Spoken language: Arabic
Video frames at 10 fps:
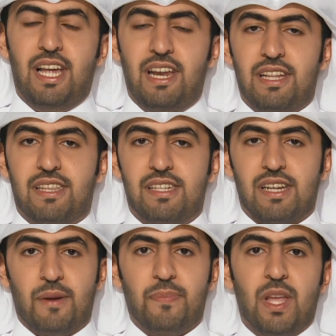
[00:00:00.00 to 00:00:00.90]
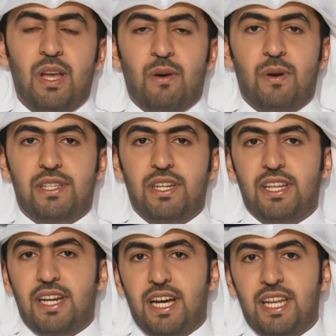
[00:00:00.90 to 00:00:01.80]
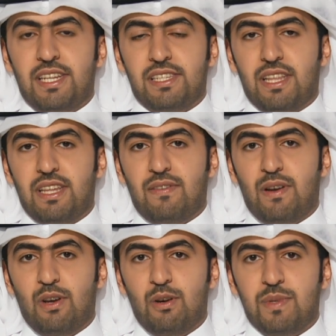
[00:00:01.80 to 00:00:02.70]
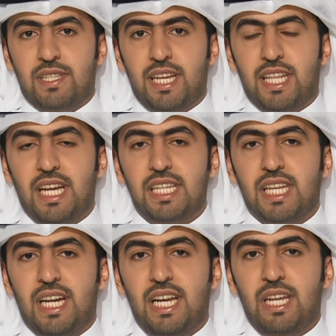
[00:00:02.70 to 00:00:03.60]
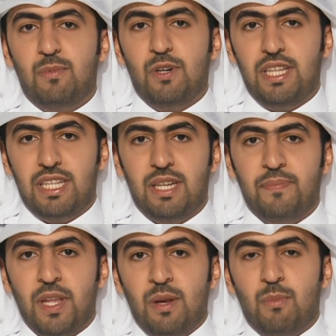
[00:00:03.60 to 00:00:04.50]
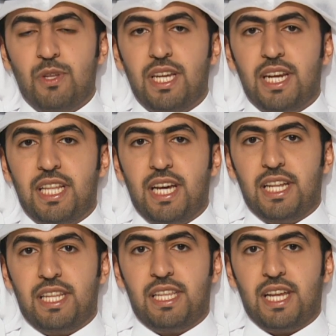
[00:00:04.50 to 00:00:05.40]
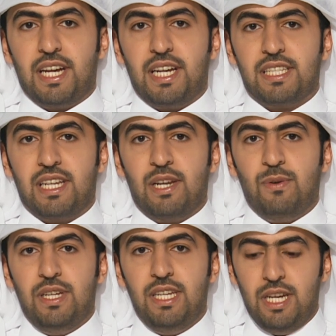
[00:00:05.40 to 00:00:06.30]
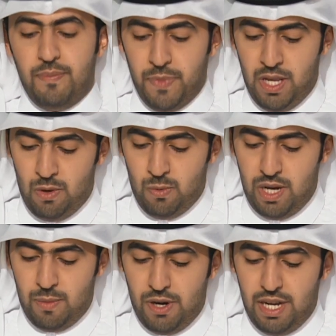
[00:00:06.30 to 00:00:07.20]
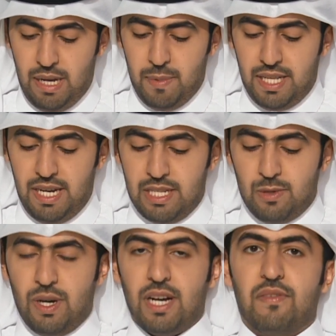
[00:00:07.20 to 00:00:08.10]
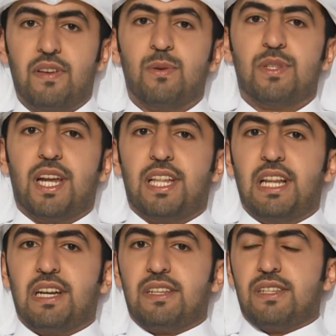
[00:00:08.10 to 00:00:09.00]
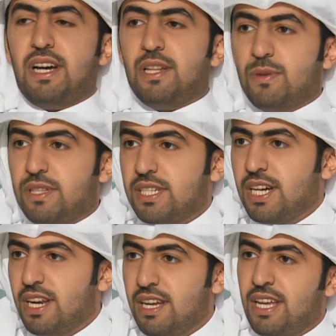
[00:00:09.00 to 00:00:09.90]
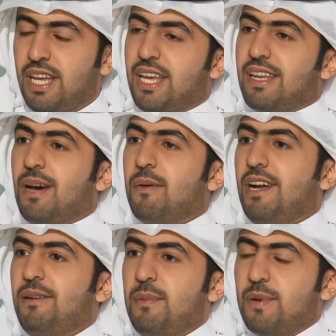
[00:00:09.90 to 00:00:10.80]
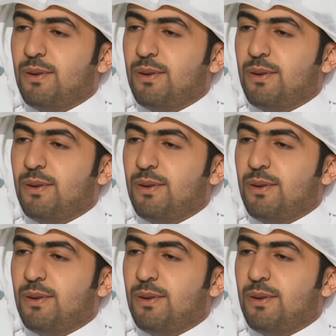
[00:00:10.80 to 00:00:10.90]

الاتجاه ويسعدنا أن نستضيف اليوم السيد ناصر علي بوهندي مدير إدارة التراخيص النوعية ومراقبة الأسواق في وزارة الاقتصاد والتجارة يا مرحبا بك